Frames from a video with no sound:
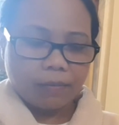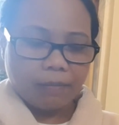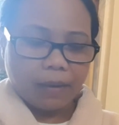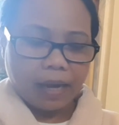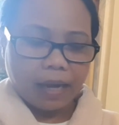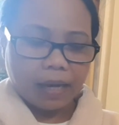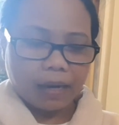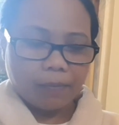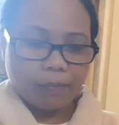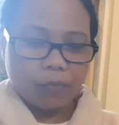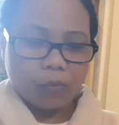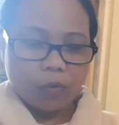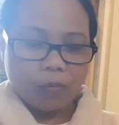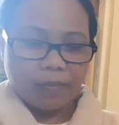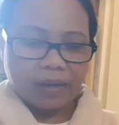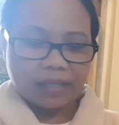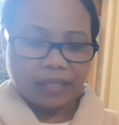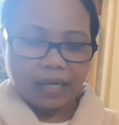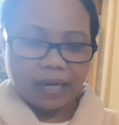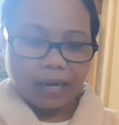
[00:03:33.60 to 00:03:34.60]
para po
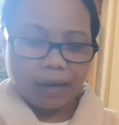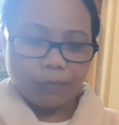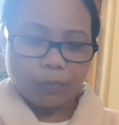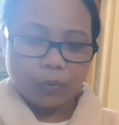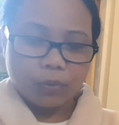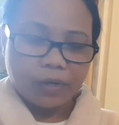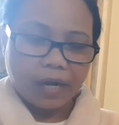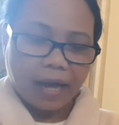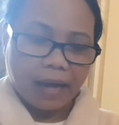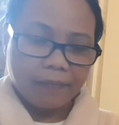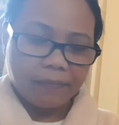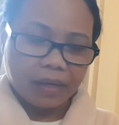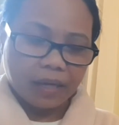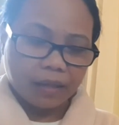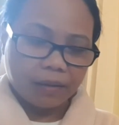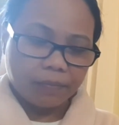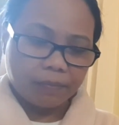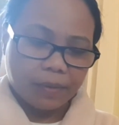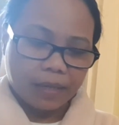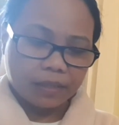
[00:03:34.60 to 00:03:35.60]
madala po
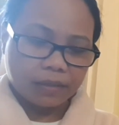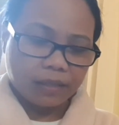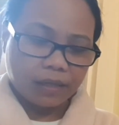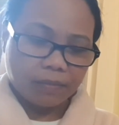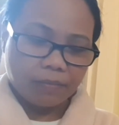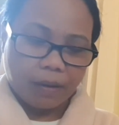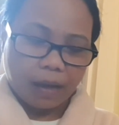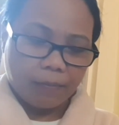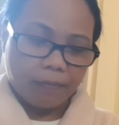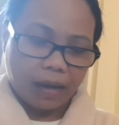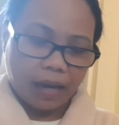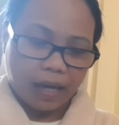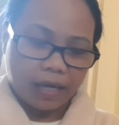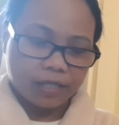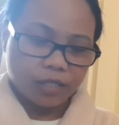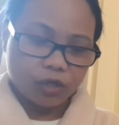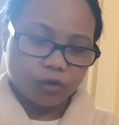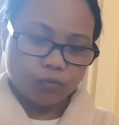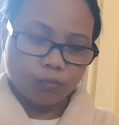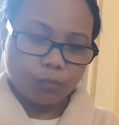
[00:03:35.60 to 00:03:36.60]
namin pag
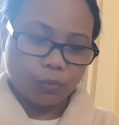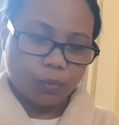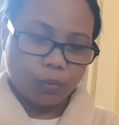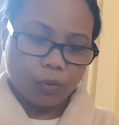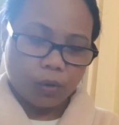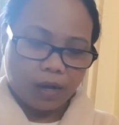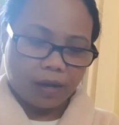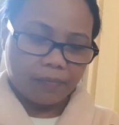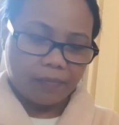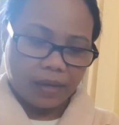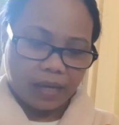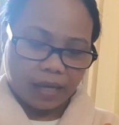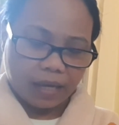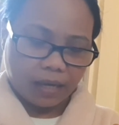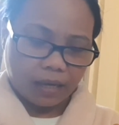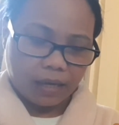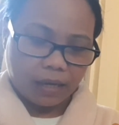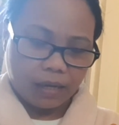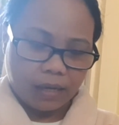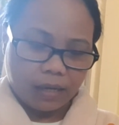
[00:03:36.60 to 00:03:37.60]
nagbabakasyon po kami